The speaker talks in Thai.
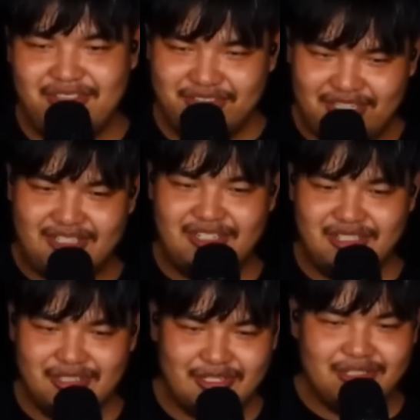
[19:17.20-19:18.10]

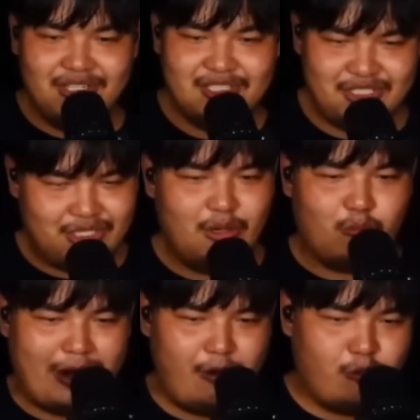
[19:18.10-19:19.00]
ตึ๊
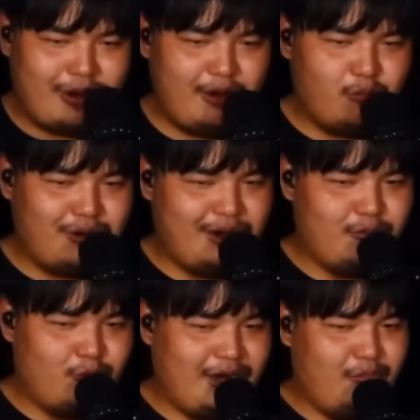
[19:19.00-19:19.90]
แววแววแว
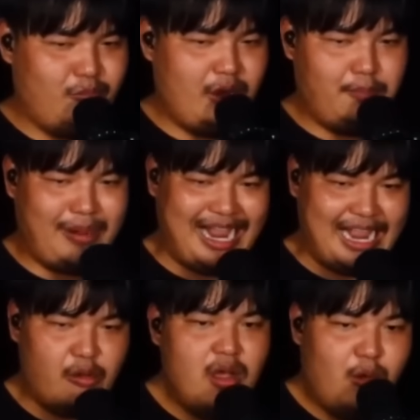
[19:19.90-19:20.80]
วแววแว
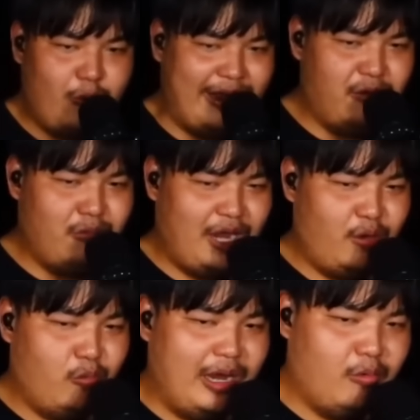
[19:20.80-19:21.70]
วแววแว
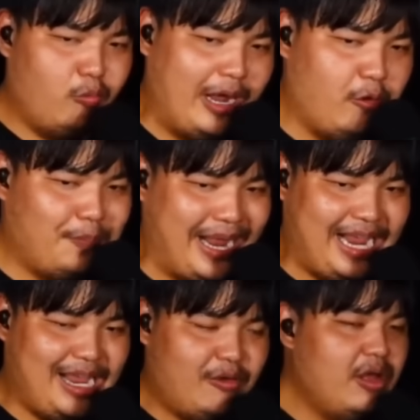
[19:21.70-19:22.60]
วแววแวว
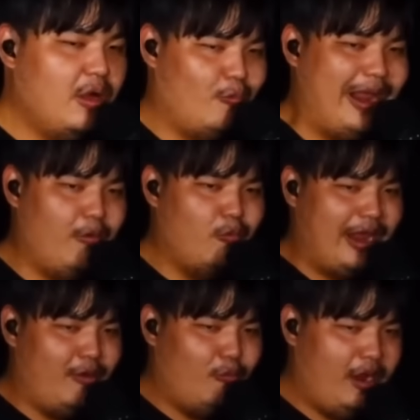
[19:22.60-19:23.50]
แวว
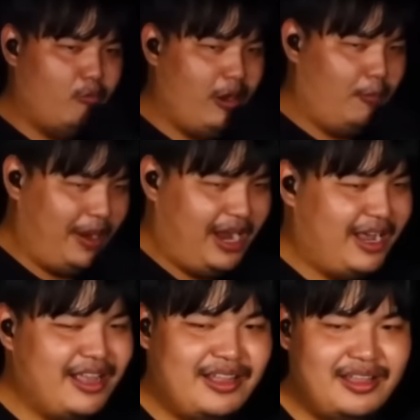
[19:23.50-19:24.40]
แววแววแวว
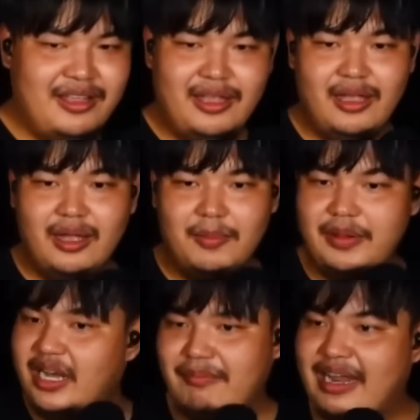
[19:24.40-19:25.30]

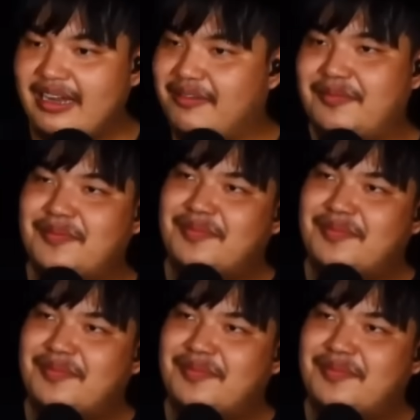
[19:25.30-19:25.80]
เพื่อนแม่ง